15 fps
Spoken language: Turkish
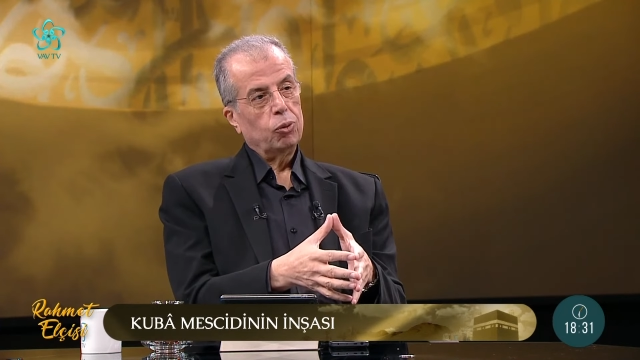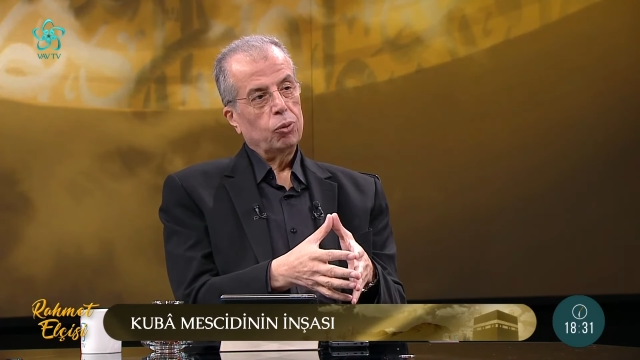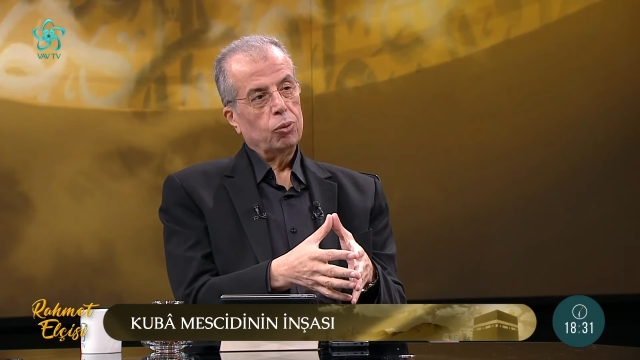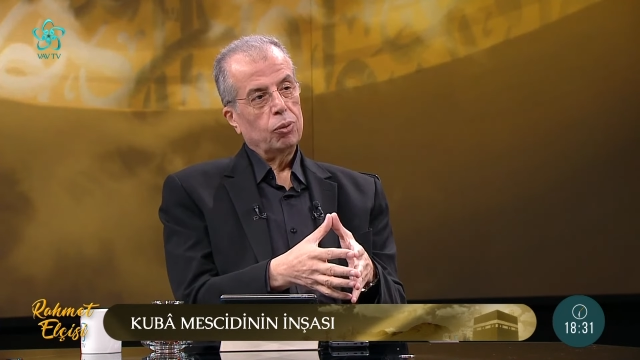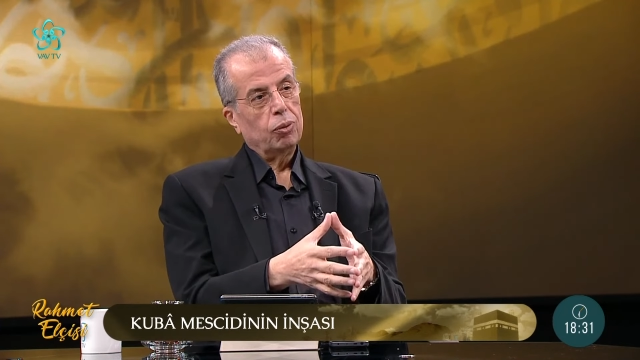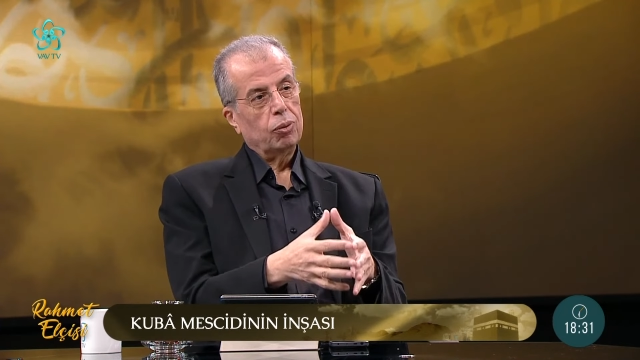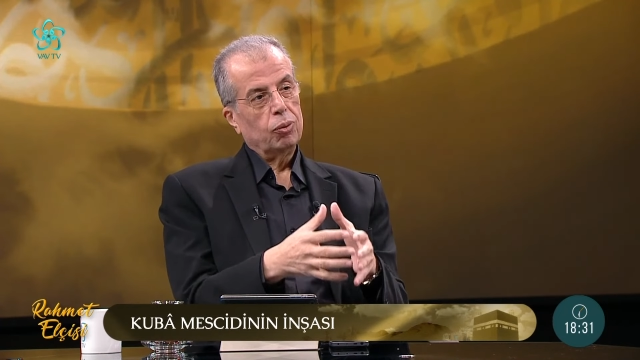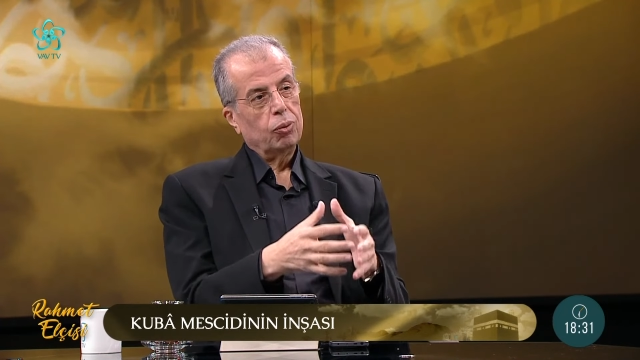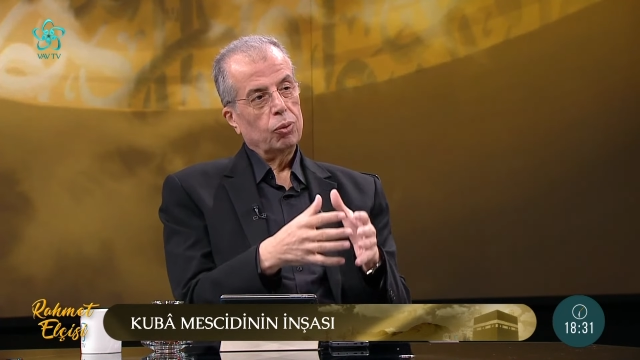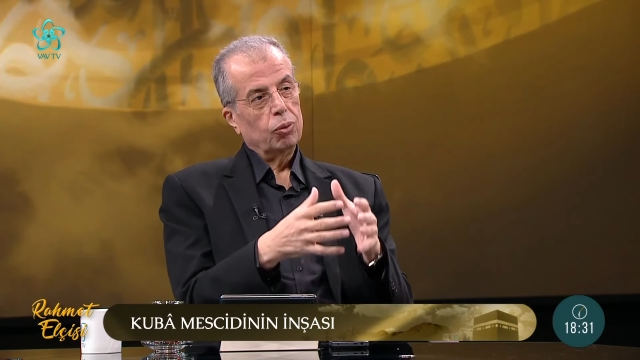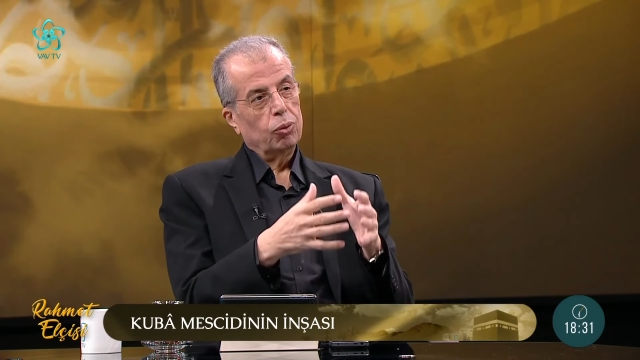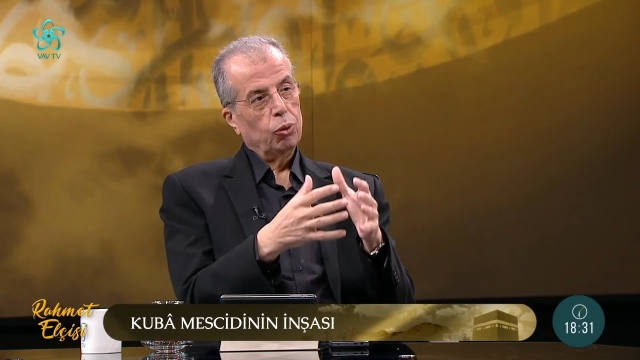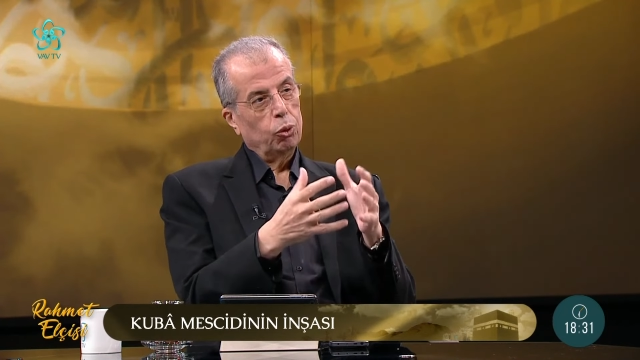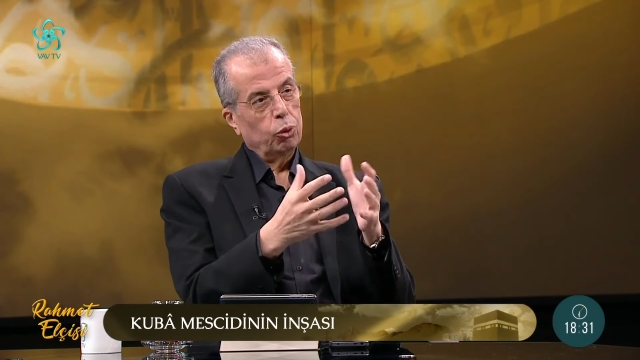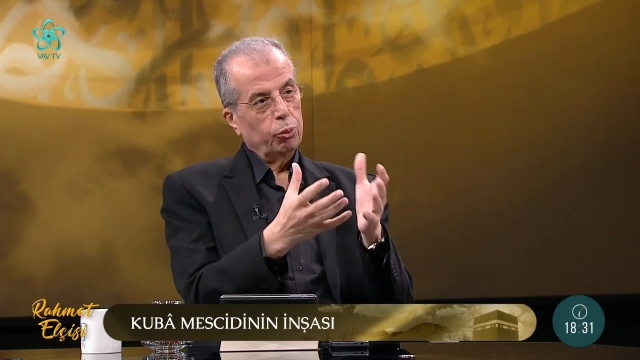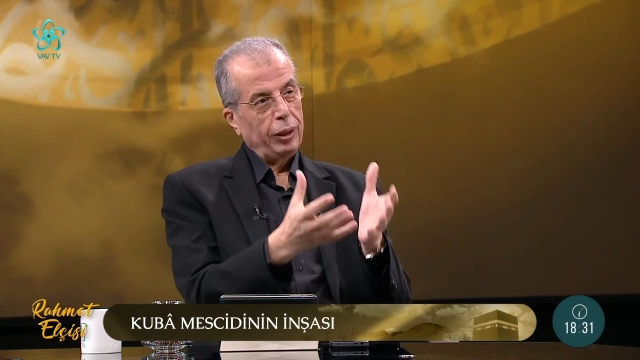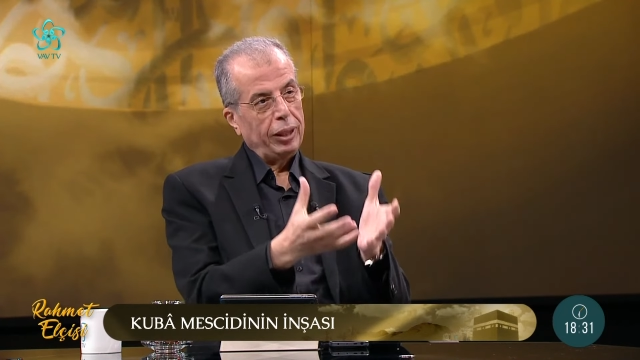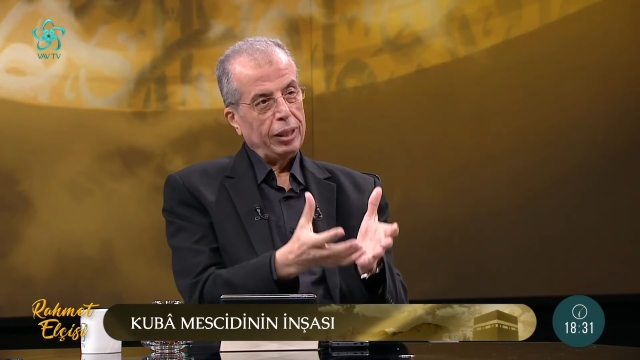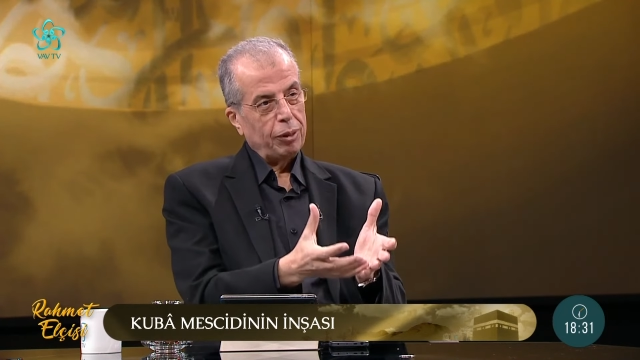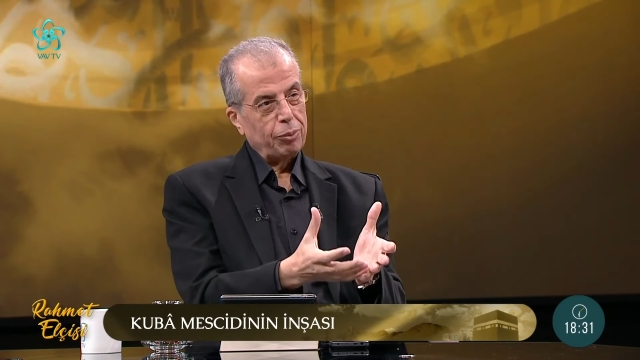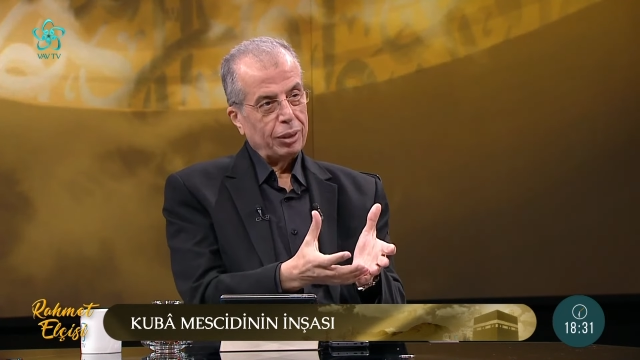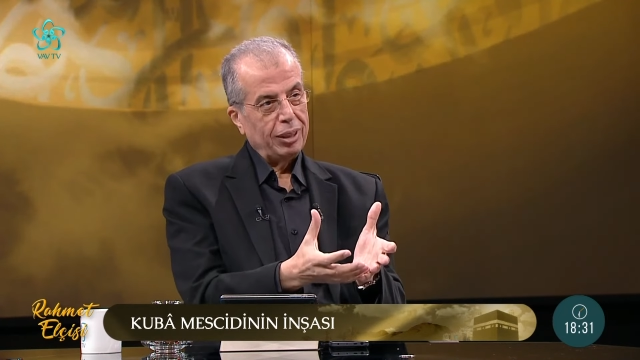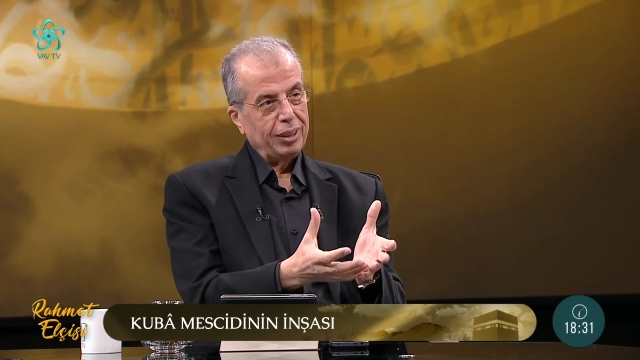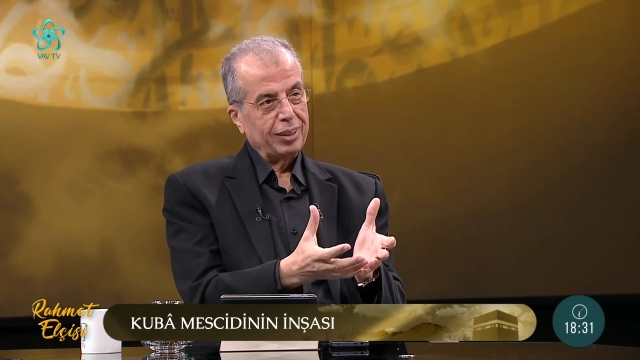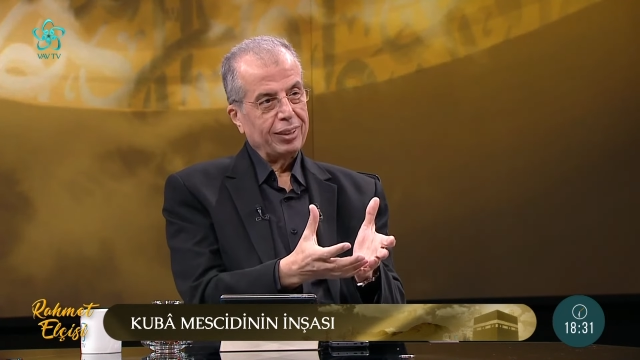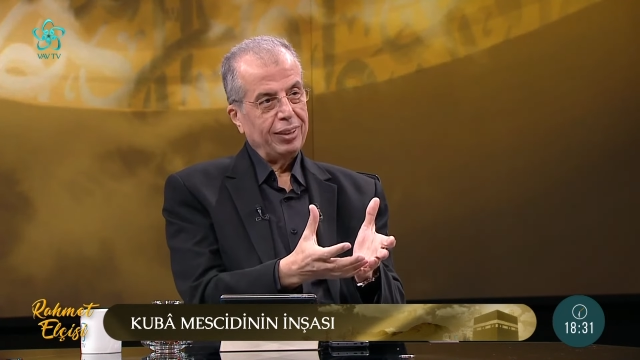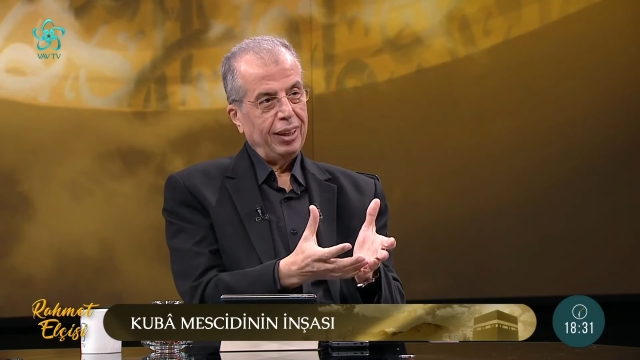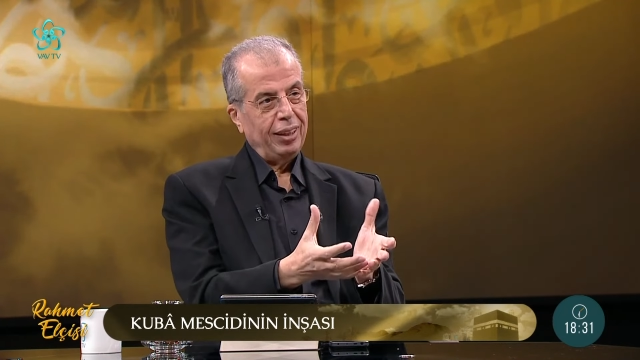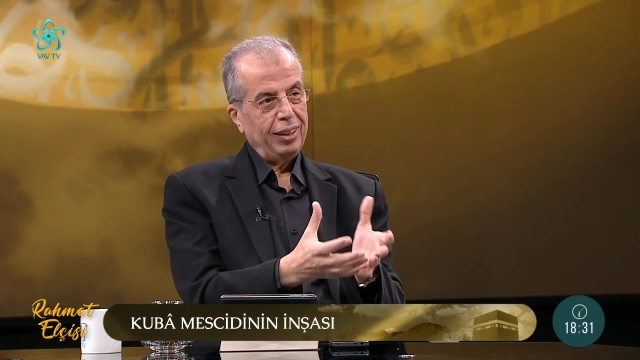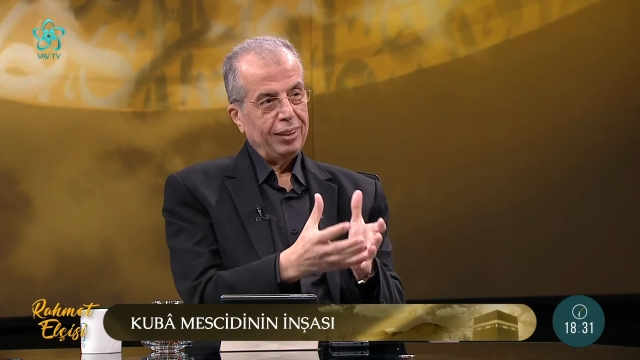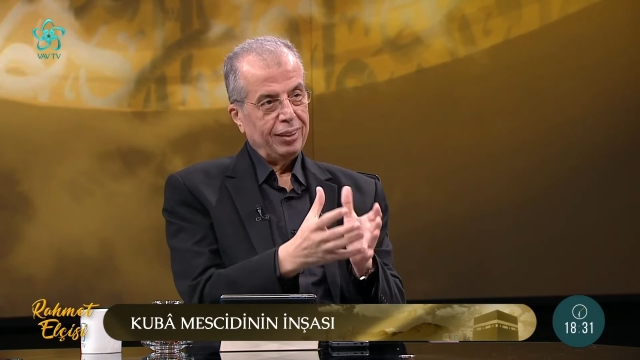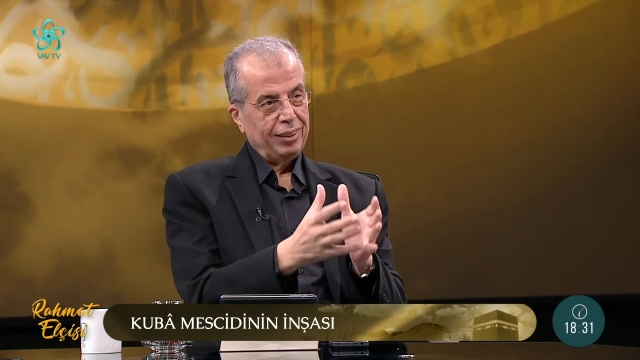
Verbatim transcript: cuma hutbeyle birlikte